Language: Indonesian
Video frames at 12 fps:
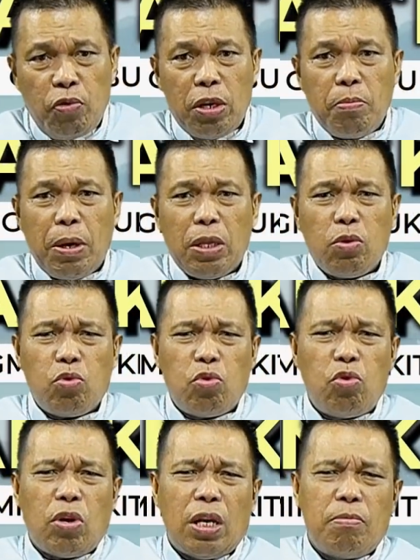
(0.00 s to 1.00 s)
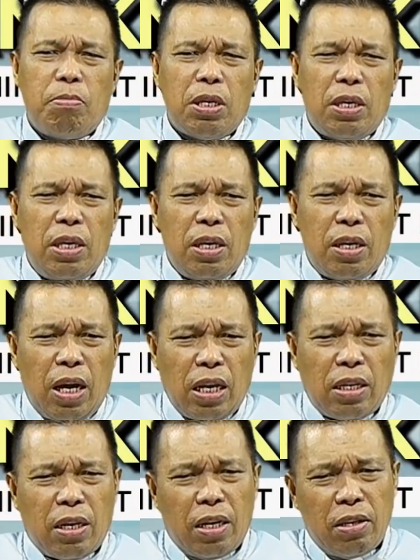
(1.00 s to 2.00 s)
Firman Tuhan
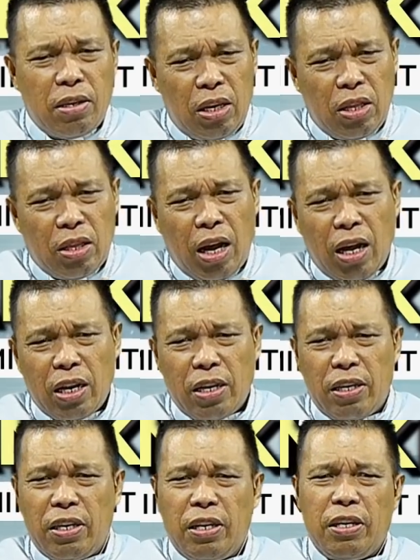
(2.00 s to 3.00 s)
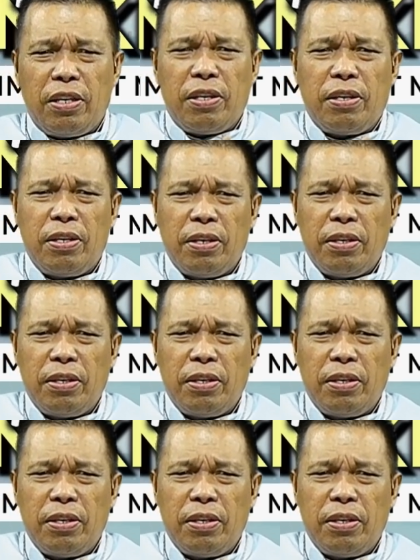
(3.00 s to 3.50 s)
mengingatkan kita hari ini